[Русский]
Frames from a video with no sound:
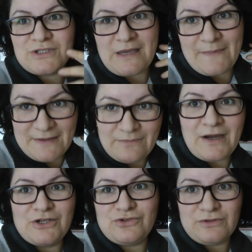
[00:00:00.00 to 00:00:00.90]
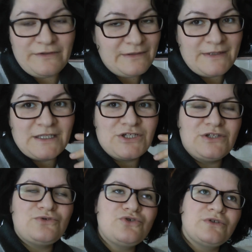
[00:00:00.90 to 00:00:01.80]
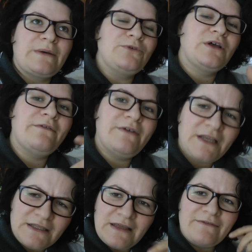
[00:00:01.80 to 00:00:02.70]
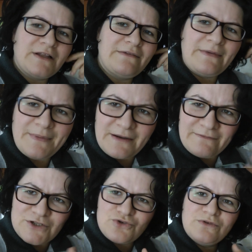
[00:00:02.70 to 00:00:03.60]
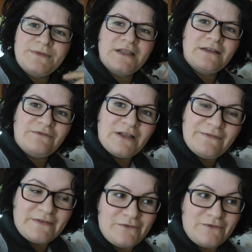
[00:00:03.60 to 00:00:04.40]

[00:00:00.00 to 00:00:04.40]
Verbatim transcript: то есть я понимаю, что он говорит, мне даже не то, что там он говорит, я в голове перевожу, и мне надо в голове...